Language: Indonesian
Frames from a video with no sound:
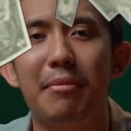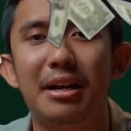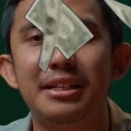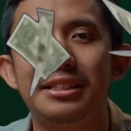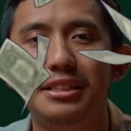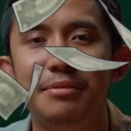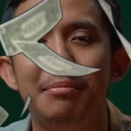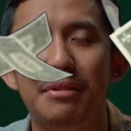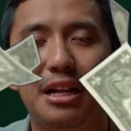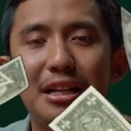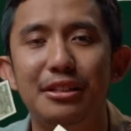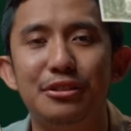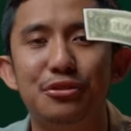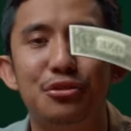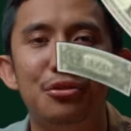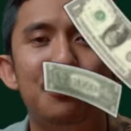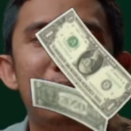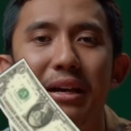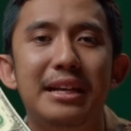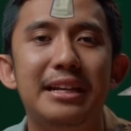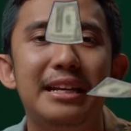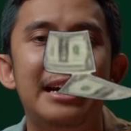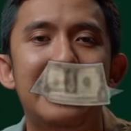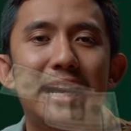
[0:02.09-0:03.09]
maksimal
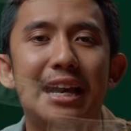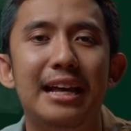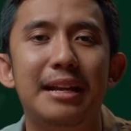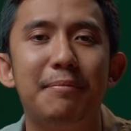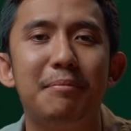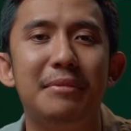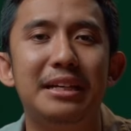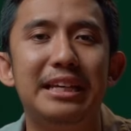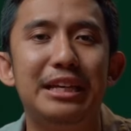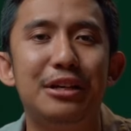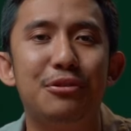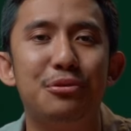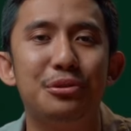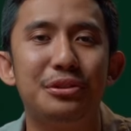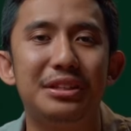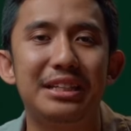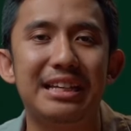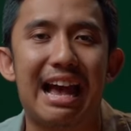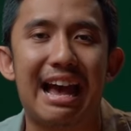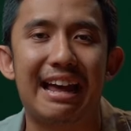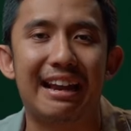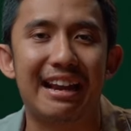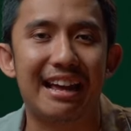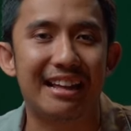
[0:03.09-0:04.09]
cuma dengan mengikuti
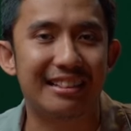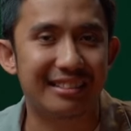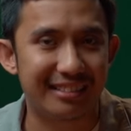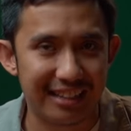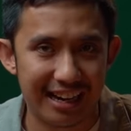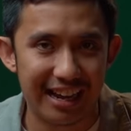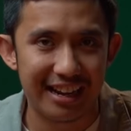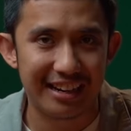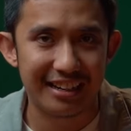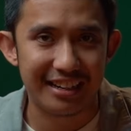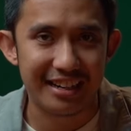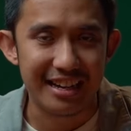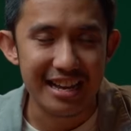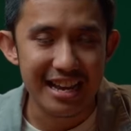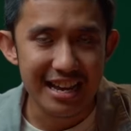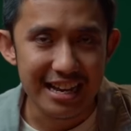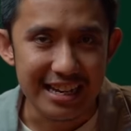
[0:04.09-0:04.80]
arah tren.